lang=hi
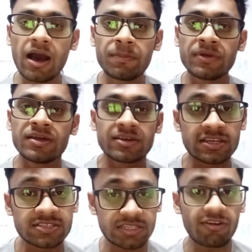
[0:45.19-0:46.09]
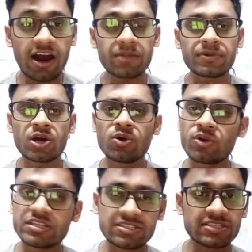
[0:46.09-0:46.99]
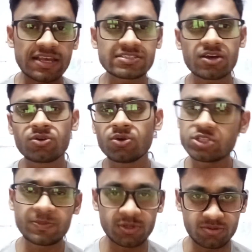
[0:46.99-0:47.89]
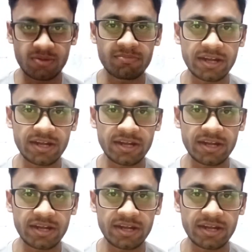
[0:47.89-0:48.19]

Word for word: आप किसी त्यौहार पे रहो कोई डिजास्टर हो कुछ भी हो